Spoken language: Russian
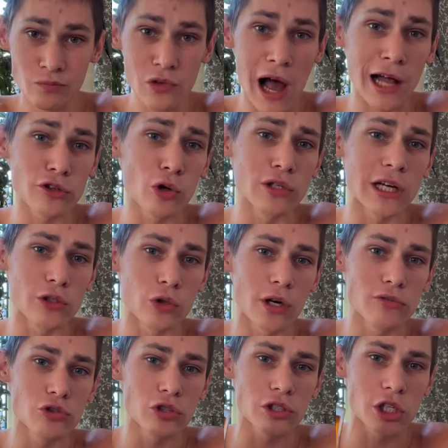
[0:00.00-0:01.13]
А тот, который
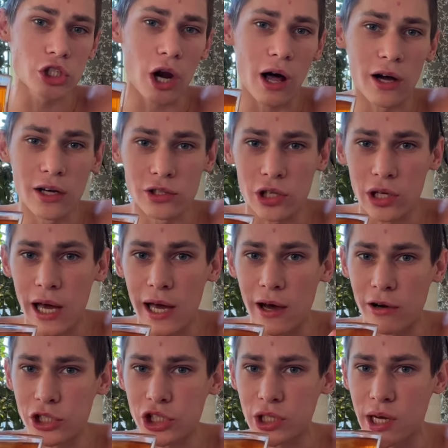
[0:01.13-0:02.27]
все сожрал, говорит, тогда я
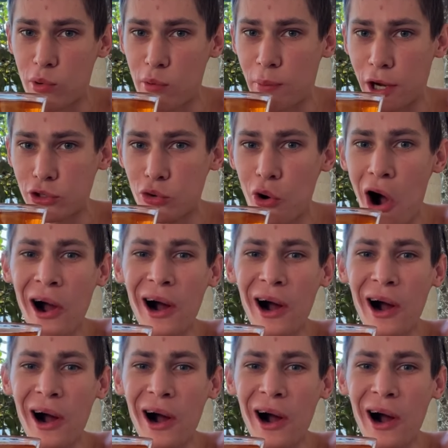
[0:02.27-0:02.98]
вообще домой пойду.